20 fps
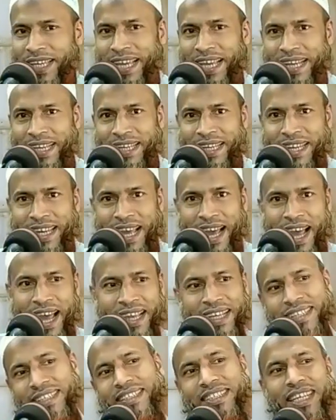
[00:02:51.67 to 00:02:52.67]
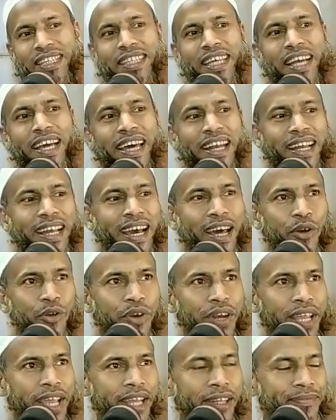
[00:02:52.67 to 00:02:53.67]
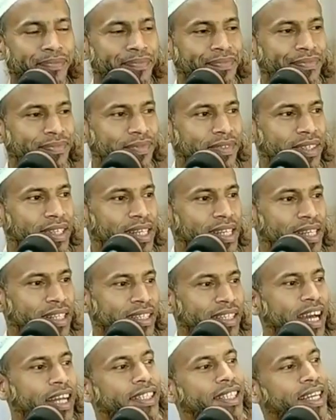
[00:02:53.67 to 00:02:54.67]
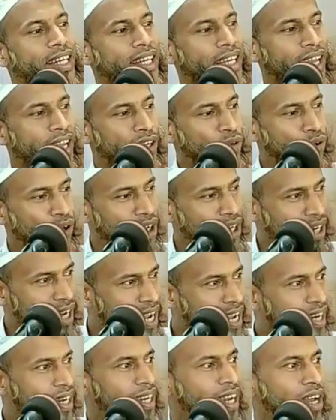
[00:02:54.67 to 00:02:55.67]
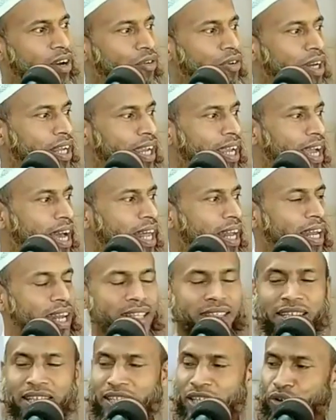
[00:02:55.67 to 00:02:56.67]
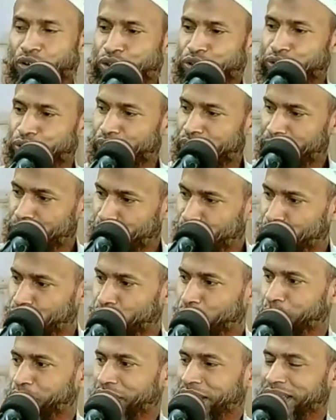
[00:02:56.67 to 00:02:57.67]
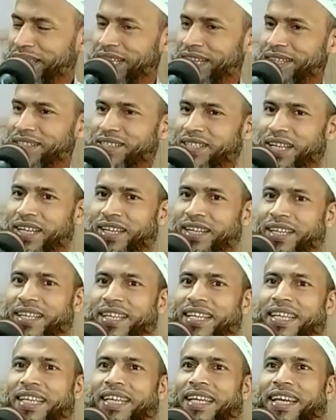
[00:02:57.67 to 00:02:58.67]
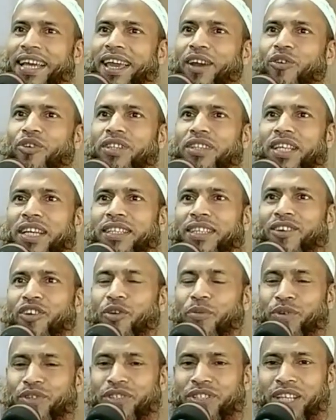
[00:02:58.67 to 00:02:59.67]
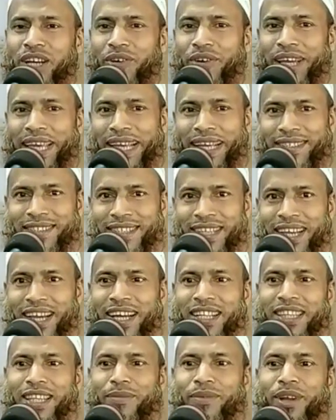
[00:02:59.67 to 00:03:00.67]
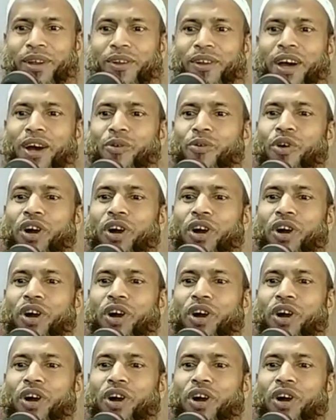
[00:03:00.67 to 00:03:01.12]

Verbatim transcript: এই না ইচ্ছা থাকার কারণে তাদের এই অন্যায়ের কারণে আল্লাহ তাদের অন্তরে মোহর মেরে দিয়েছেন এখন তাদের অবস্থা হয়ে গেছে খাতামাল্লাহ